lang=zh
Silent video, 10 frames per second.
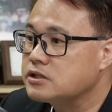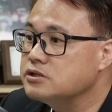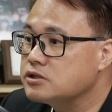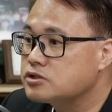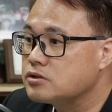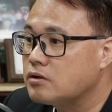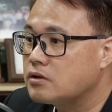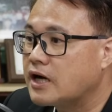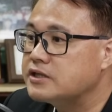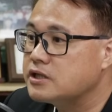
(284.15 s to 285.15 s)
灯的时候
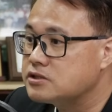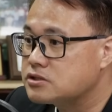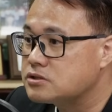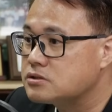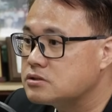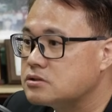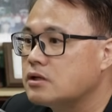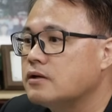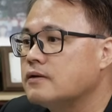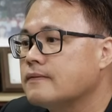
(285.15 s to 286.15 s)
看电视，对，还